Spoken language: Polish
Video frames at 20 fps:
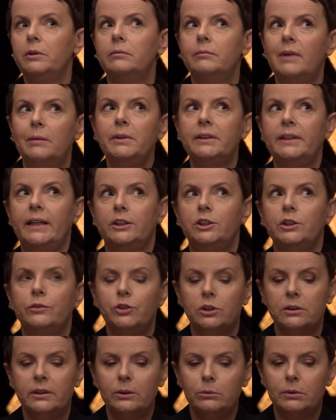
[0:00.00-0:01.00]
Bo mamy tak,
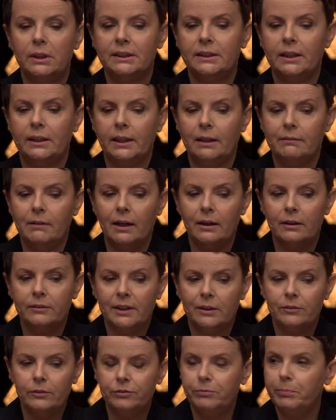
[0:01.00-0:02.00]
dziewczynę, która zagrała
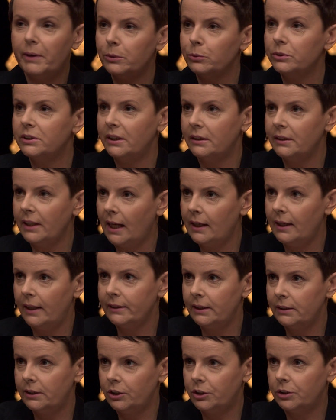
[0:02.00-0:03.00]
tam w paru
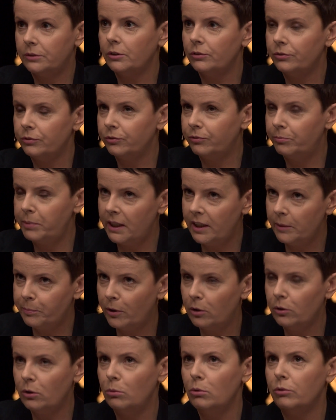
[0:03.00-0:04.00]
serialach, jakieś, no w
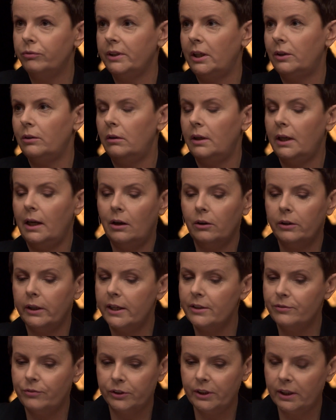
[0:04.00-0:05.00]
Belepogu główna rola,
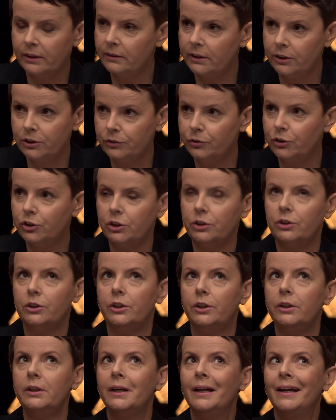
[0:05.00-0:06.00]
okej, okay, wojenne
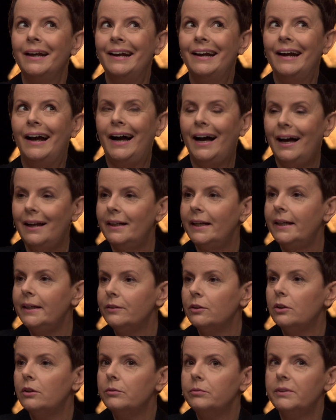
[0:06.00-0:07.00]
dziewczyny
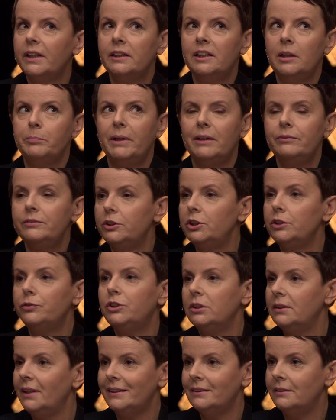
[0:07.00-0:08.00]
ale no, tak naprawdę
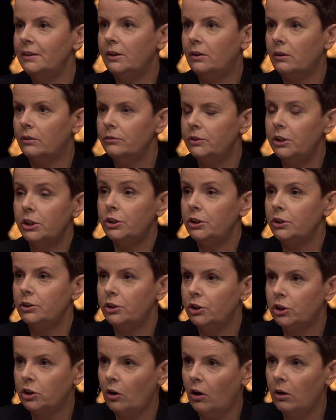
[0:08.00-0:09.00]
dziewczyna znikąd, jeszcze
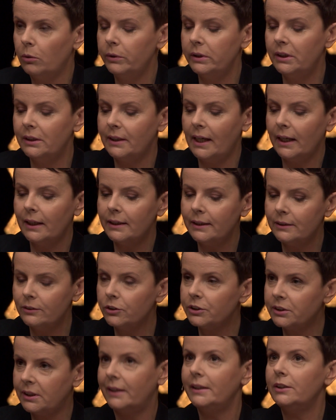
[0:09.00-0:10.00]
ze mhm. szkoły i nagle
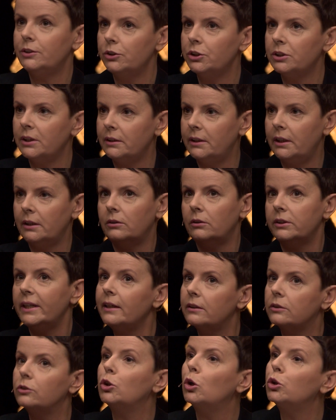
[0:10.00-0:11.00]
dostaje coś takiego.
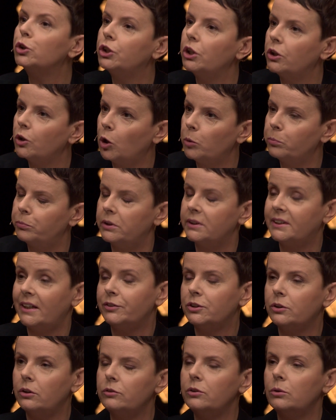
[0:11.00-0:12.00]
Jak to się robi
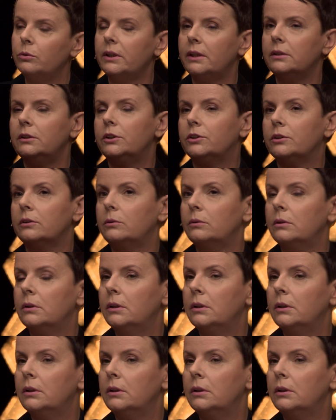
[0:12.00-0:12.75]
za wschodnią granicą?